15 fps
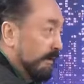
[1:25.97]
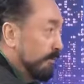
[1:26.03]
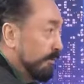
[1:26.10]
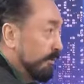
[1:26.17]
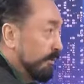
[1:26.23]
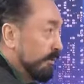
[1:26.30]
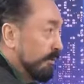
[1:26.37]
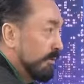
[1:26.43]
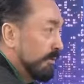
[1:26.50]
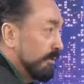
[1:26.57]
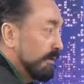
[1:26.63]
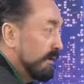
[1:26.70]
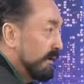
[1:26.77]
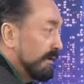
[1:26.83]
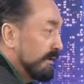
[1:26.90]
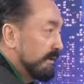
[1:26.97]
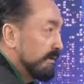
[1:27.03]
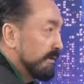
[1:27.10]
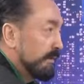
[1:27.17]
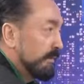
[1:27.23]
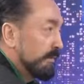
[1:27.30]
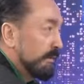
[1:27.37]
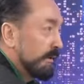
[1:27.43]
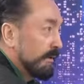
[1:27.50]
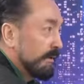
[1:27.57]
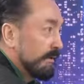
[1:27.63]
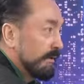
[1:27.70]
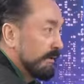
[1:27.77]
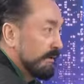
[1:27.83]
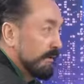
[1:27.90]
Halbuki o granit gibi,
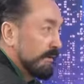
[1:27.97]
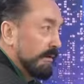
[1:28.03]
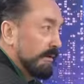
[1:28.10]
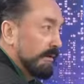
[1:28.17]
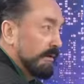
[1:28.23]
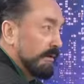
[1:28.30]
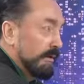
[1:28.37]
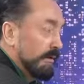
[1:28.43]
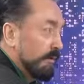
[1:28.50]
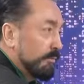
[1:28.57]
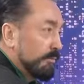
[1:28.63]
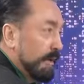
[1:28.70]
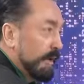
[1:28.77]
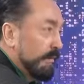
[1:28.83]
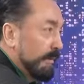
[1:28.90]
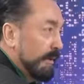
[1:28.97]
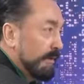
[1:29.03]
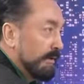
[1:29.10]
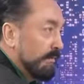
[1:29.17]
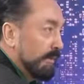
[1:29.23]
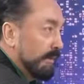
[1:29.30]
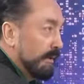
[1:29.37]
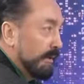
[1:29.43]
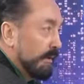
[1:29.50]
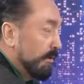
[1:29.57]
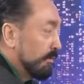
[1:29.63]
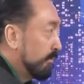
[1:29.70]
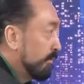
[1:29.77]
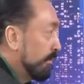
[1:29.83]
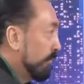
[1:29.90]
yahut mermer gibi,
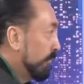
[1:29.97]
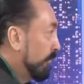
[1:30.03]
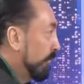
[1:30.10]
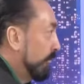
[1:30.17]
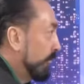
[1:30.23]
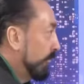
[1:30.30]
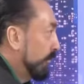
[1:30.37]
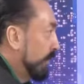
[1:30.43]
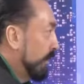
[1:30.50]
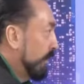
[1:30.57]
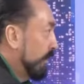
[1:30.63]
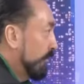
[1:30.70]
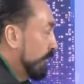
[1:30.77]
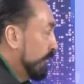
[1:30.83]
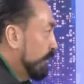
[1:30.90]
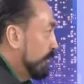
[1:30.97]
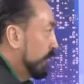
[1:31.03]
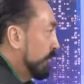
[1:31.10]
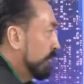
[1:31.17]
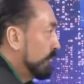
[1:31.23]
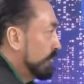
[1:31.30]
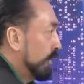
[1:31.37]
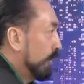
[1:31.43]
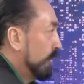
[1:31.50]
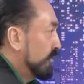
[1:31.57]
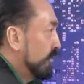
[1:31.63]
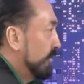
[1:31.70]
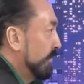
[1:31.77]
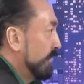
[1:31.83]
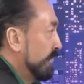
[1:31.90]
yahut bir
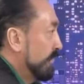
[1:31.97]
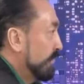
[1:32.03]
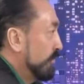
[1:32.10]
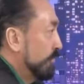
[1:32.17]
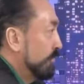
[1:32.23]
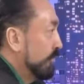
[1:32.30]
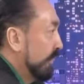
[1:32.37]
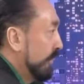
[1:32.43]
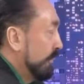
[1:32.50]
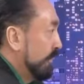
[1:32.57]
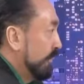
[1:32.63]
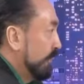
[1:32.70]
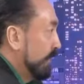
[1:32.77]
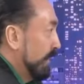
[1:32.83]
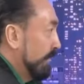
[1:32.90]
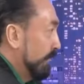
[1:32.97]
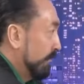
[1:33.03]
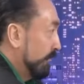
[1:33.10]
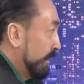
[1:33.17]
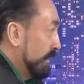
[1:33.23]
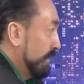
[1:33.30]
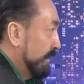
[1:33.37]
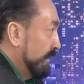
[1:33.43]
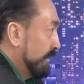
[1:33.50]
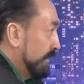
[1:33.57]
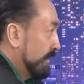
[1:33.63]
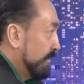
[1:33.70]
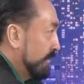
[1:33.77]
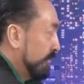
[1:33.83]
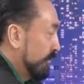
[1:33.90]
çamaşır makinesi, buzdolabı evet. gibi yani makine
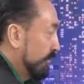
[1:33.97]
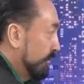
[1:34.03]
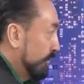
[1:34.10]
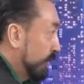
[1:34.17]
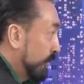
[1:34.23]
tarzında